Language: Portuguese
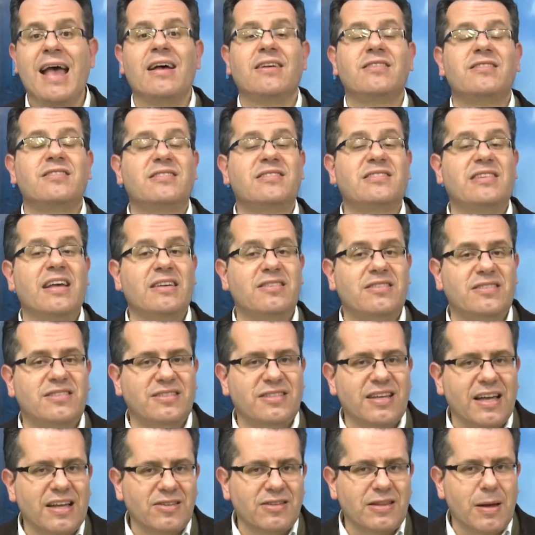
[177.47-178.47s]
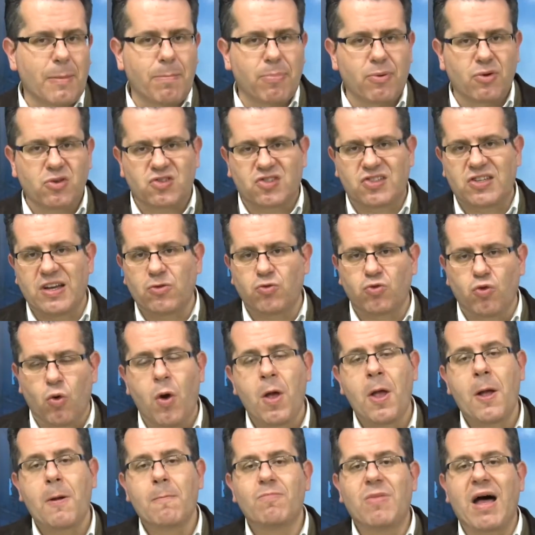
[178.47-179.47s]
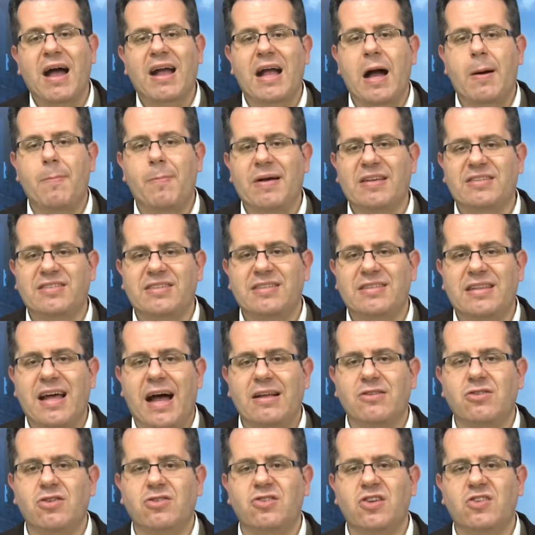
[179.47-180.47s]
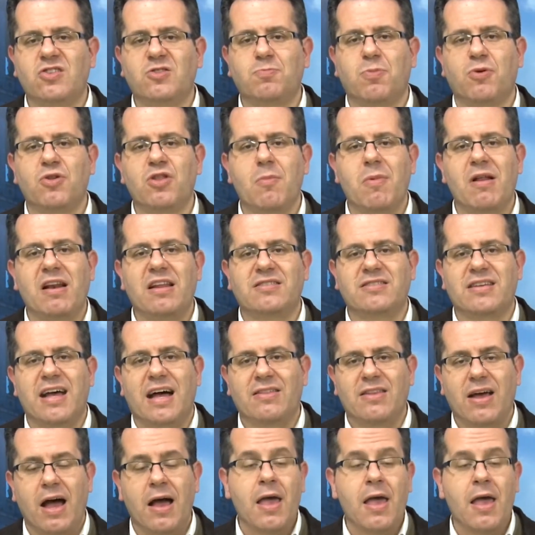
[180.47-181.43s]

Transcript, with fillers: 60% da capacidade disponibilizada